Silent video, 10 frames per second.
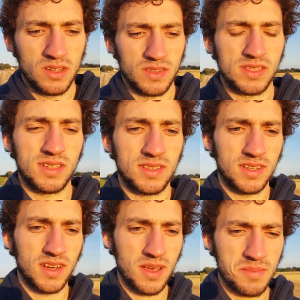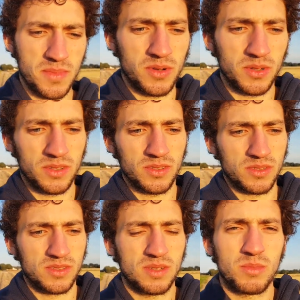was dann, halt dann eben auch
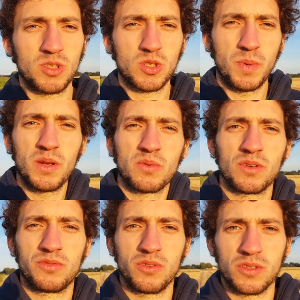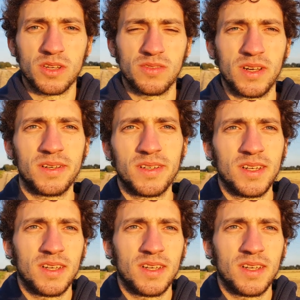zu ziemlichen Spannungen geführt hat, weil